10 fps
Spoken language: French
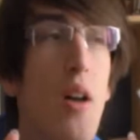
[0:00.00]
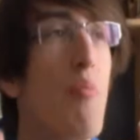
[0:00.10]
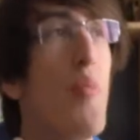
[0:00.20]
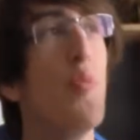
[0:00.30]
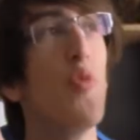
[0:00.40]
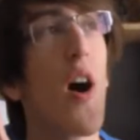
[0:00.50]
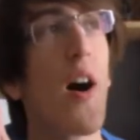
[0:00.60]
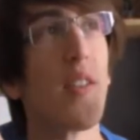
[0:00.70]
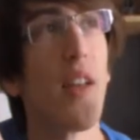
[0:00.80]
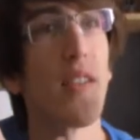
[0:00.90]

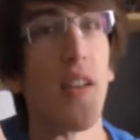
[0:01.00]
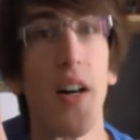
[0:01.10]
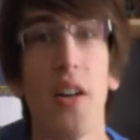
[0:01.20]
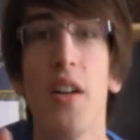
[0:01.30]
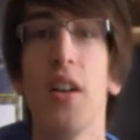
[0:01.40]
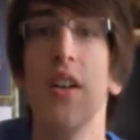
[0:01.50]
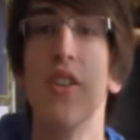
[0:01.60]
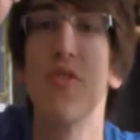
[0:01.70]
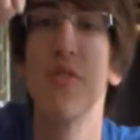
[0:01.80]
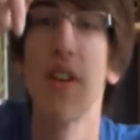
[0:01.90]
mémoire, data,
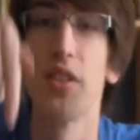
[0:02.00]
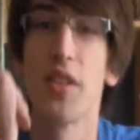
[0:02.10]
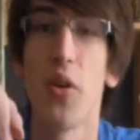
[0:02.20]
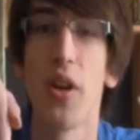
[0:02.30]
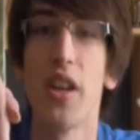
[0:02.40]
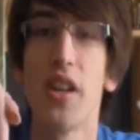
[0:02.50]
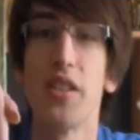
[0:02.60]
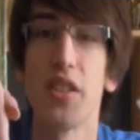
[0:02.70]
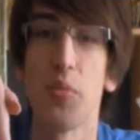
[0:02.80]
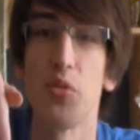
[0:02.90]
je vous invite à regarder la
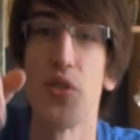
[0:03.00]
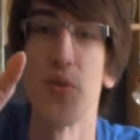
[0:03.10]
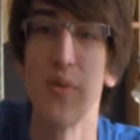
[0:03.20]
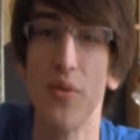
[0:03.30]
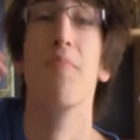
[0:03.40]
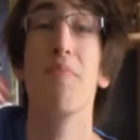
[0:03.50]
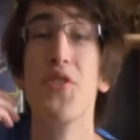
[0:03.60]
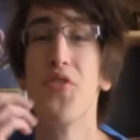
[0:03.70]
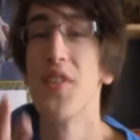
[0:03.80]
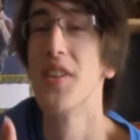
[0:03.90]
description. Mais
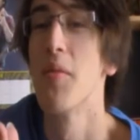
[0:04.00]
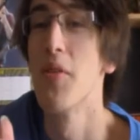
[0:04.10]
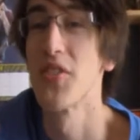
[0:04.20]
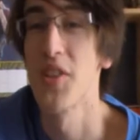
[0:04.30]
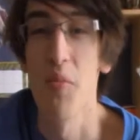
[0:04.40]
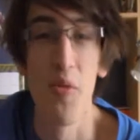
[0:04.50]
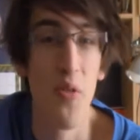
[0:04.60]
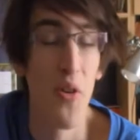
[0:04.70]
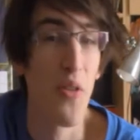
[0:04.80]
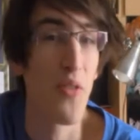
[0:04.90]
je vais d'abord
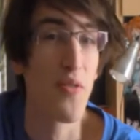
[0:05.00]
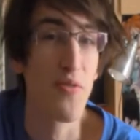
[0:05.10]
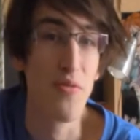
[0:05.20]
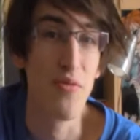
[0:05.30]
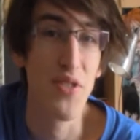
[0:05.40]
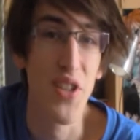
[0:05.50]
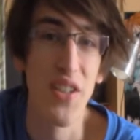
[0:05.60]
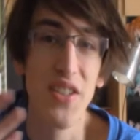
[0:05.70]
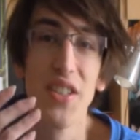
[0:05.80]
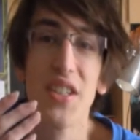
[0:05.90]
simplement vous
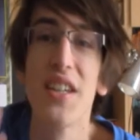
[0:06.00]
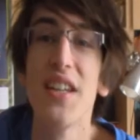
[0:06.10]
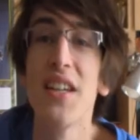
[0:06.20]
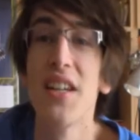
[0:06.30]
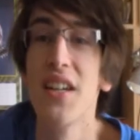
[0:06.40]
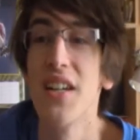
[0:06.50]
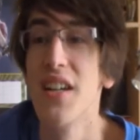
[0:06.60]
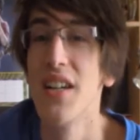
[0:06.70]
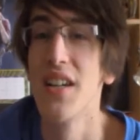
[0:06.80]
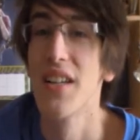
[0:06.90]
indiquer
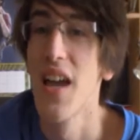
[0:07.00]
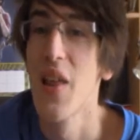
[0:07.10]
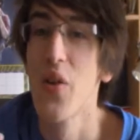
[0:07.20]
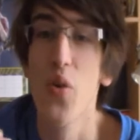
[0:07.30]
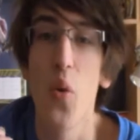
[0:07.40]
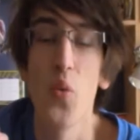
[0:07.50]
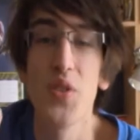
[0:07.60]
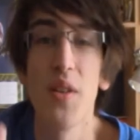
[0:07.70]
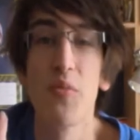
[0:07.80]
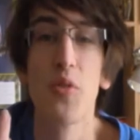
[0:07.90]
quel est le
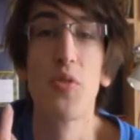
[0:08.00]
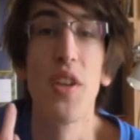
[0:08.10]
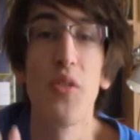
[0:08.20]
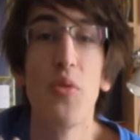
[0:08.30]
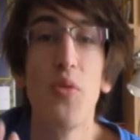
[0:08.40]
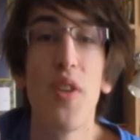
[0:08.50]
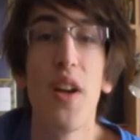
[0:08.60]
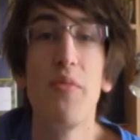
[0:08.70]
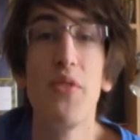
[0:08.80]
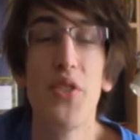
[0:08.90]
concept de cette
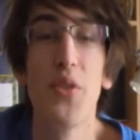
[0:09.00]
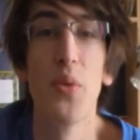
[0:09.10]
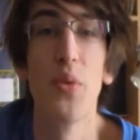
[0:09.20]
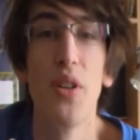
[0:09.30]
nouvelle émission